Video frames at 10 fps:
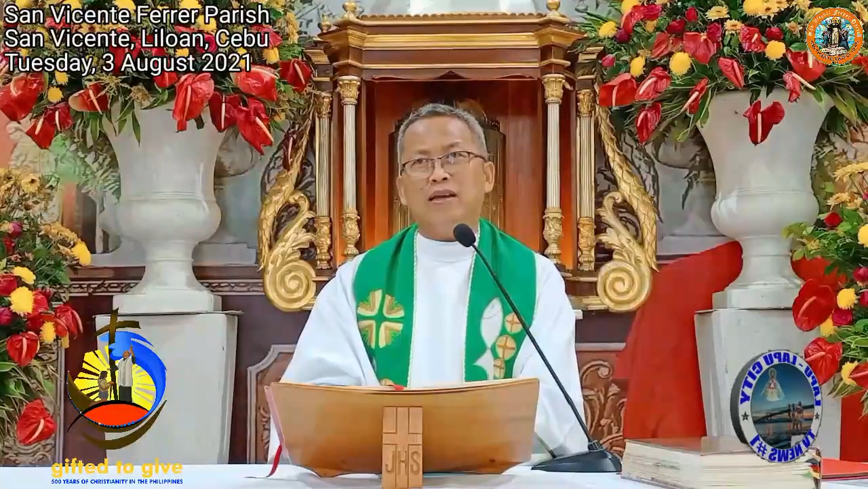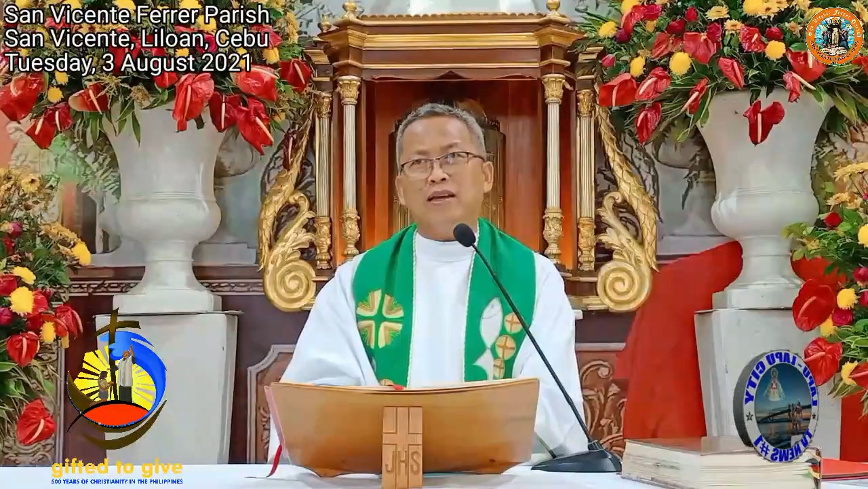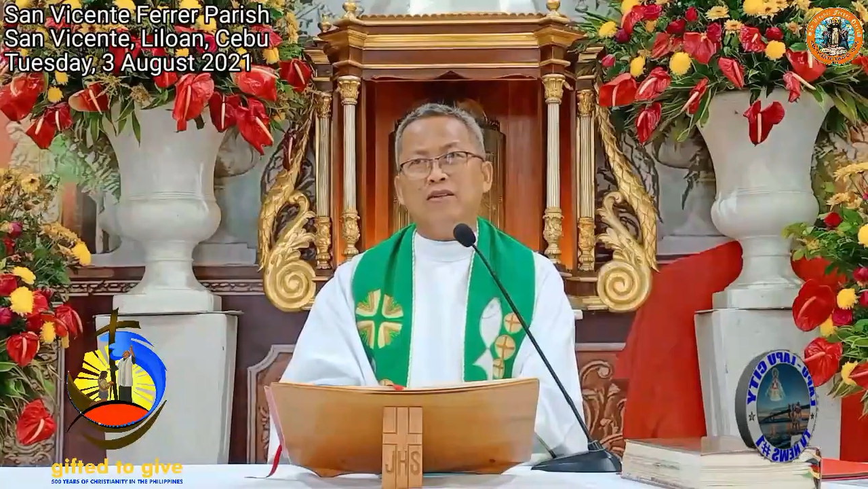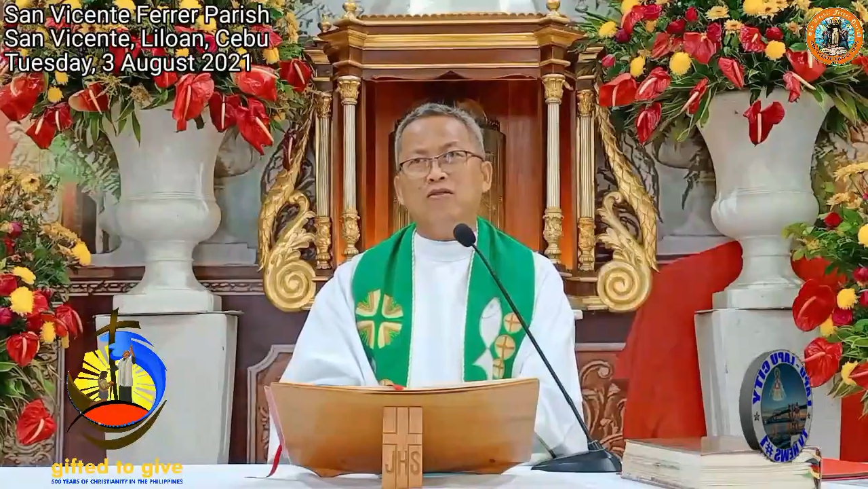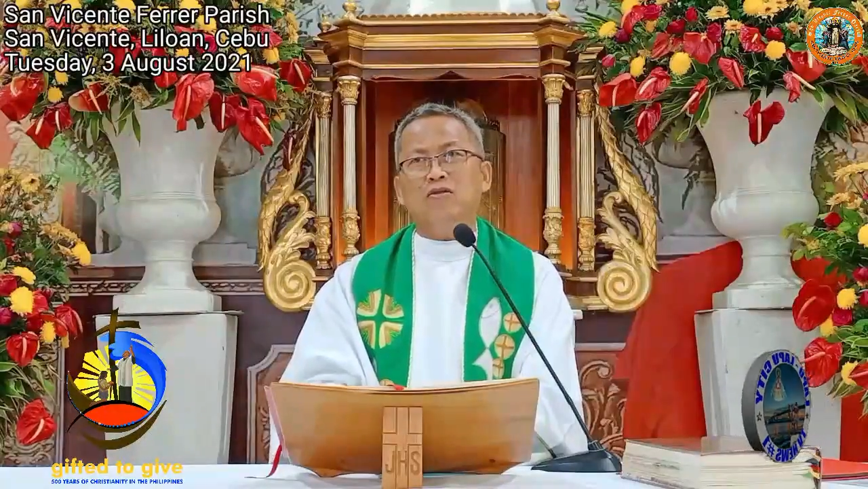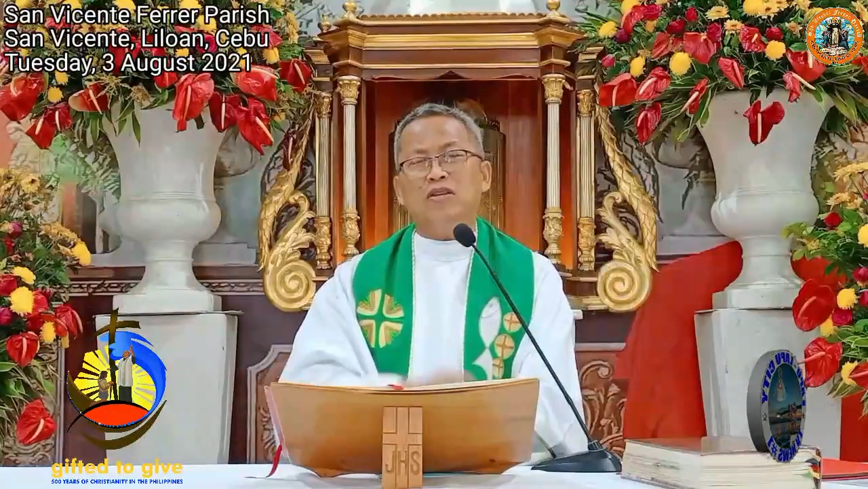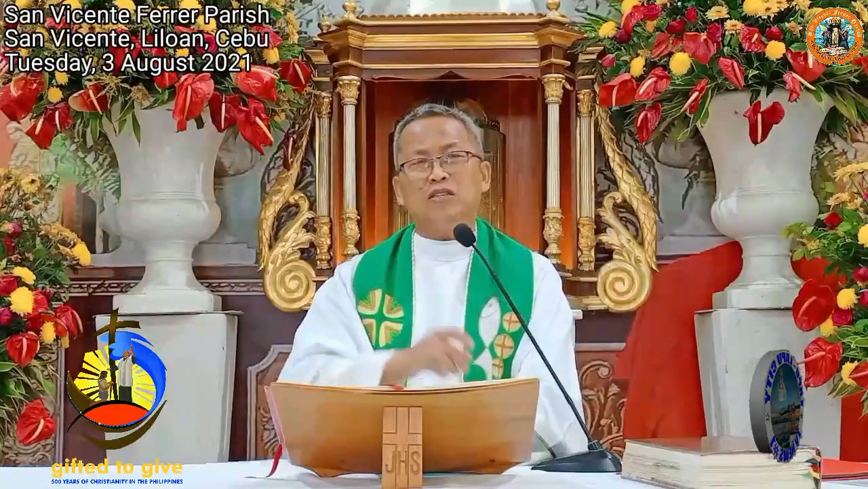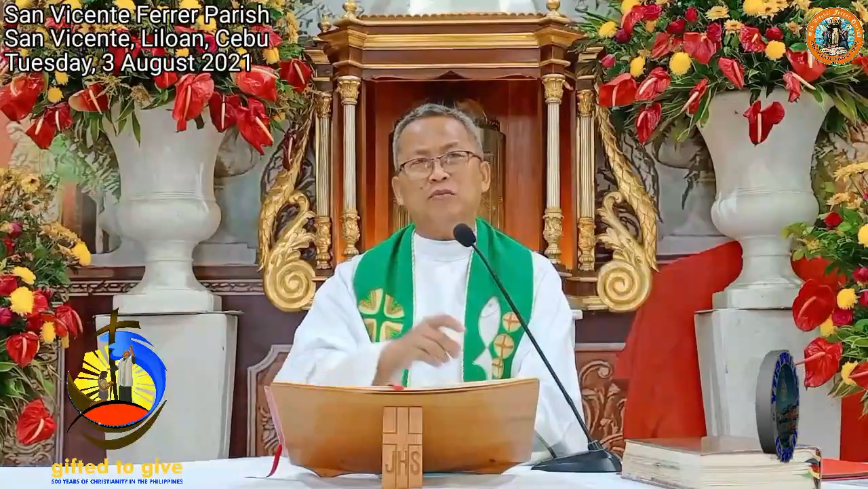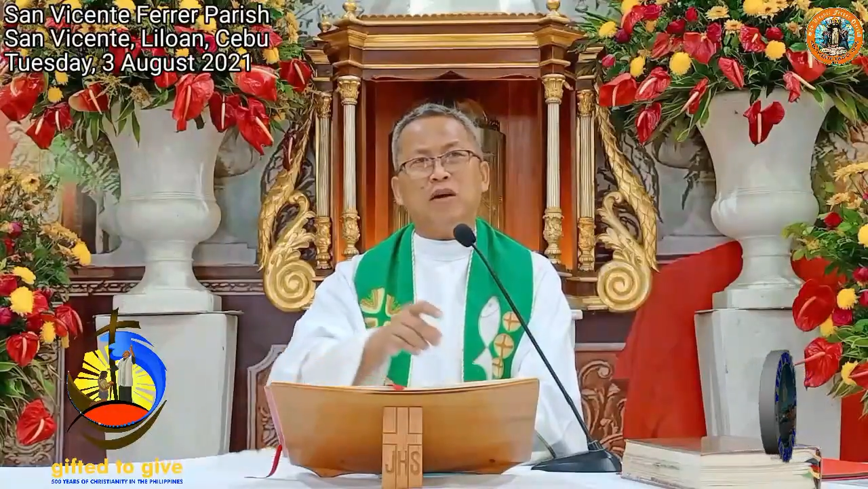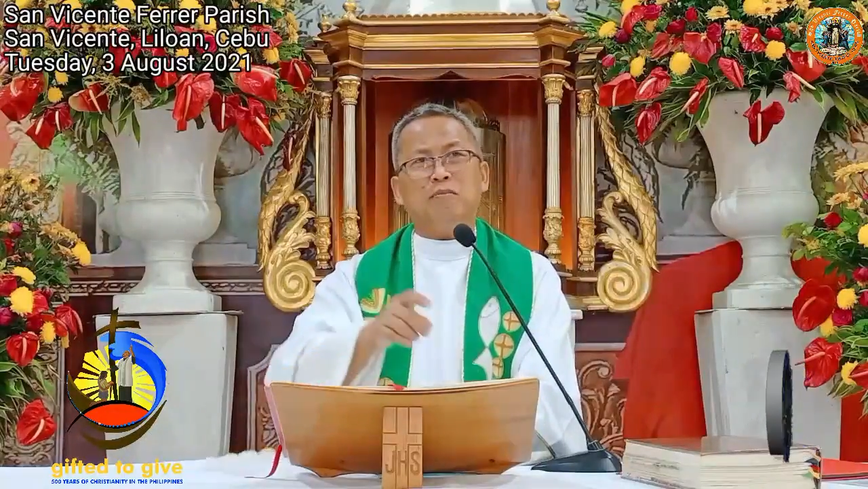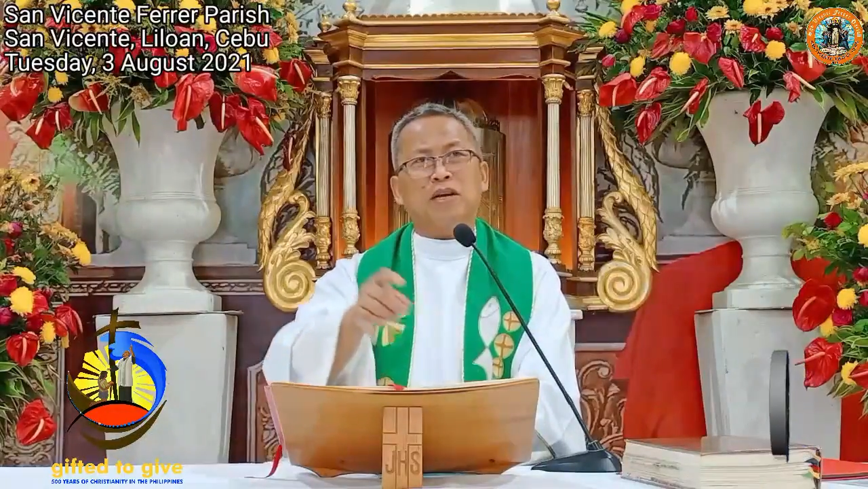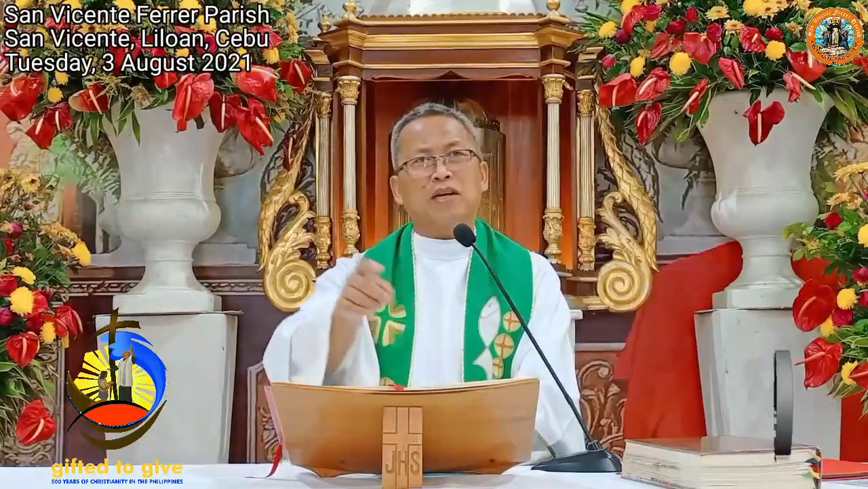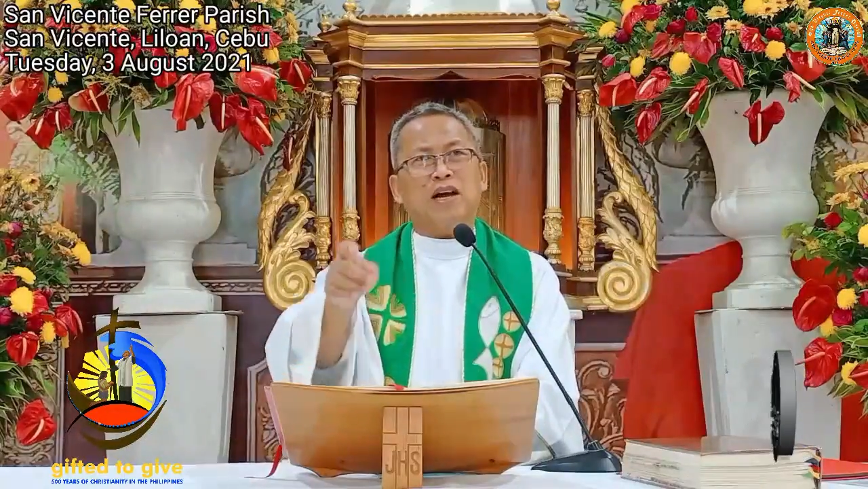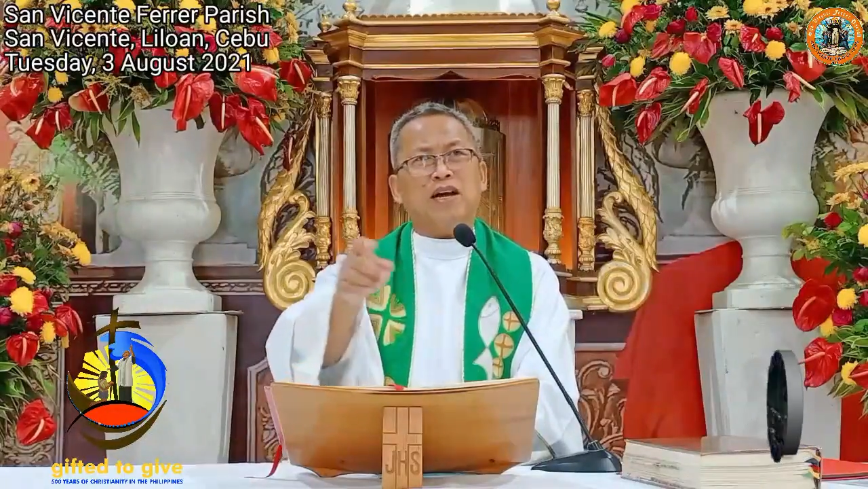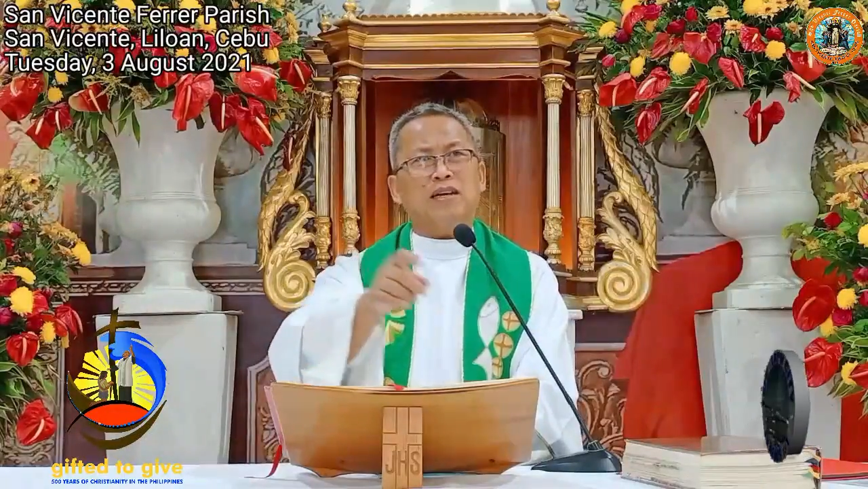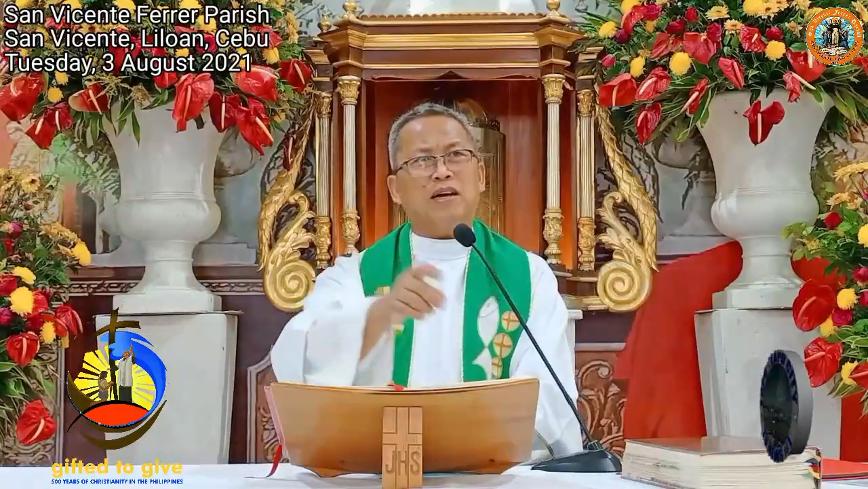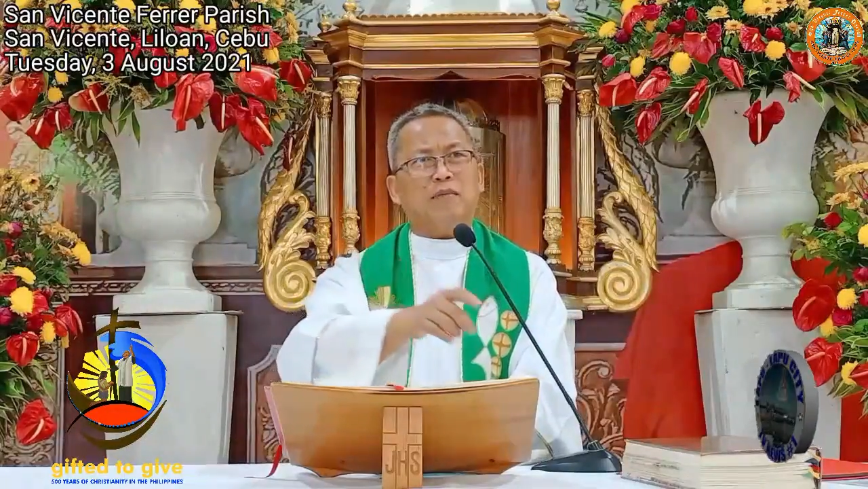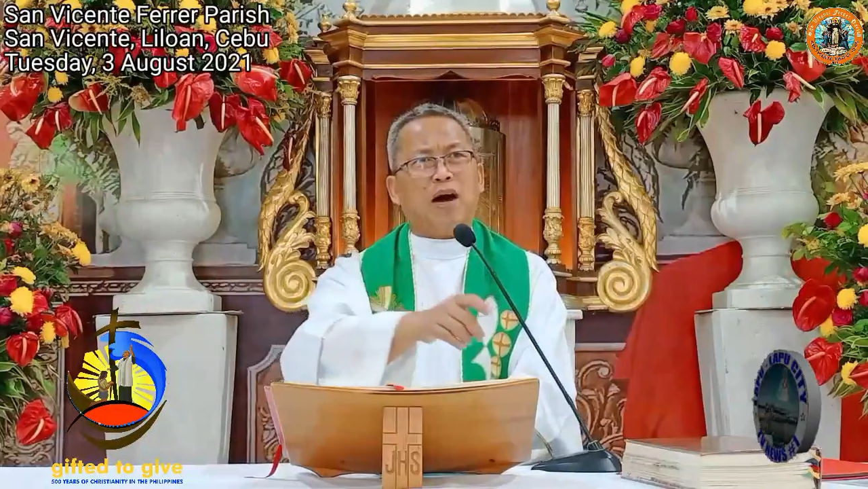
igo niya sa mga barkada